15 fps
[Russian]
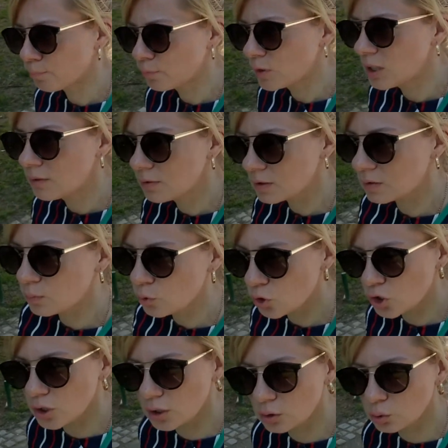
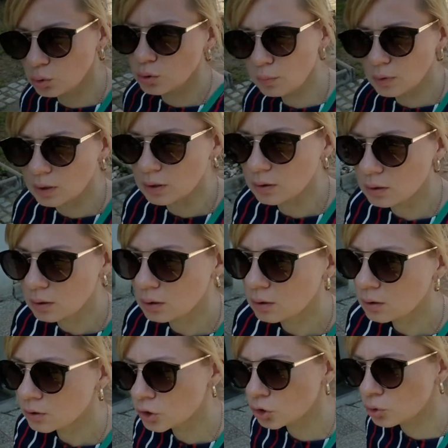невозможно дома,
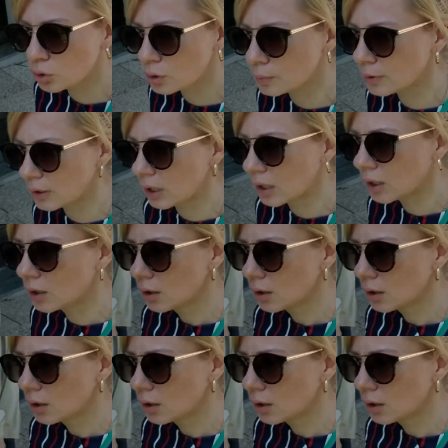что именно?